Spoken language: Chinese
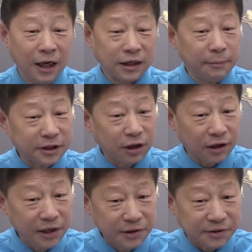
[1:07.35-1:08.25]
那么到
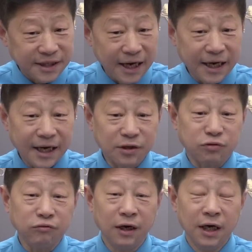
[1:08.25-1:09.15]
了六三年
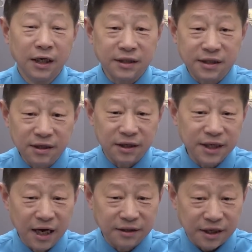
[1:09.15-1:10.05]
初，浙
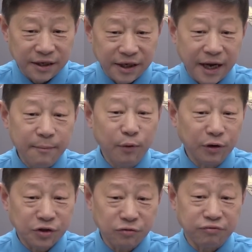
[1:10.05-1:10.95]
江省宁
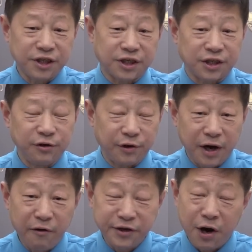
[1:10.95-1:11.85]
波诸暨市有一
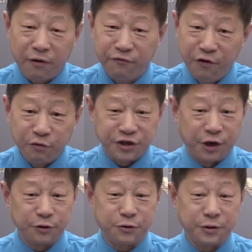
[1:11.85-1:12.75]
个叫凤
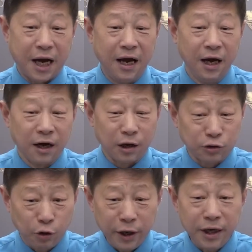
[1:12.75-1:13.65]
桥区的，
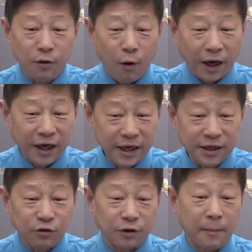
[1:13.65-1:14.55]
推广了一
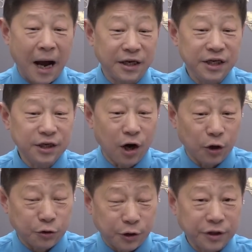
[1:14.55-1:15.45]
种什么依
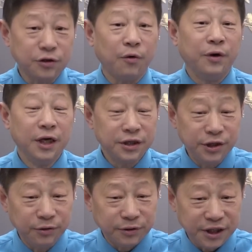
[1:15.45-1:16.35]
靠群众
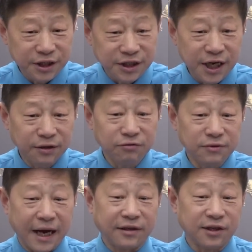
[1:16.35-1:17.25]
就地监督
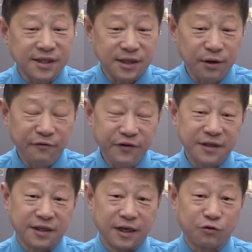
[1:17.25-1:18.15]
改造四类
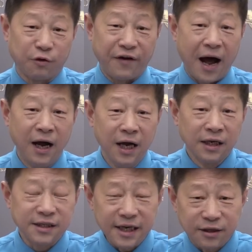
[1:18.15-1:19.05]
分子的做法。
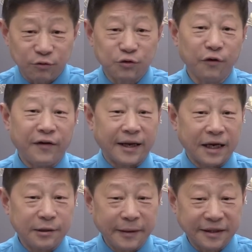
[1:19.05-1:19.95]
这种做法呢，
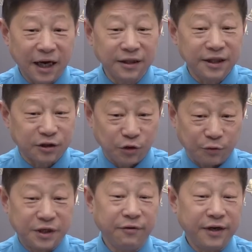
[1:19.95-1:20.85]
就被当地
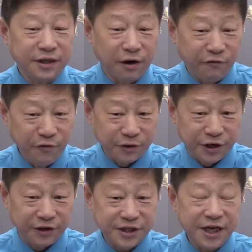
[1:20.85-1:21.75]
总结为叫凤
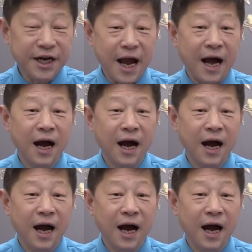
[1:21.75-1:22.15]
桥经验。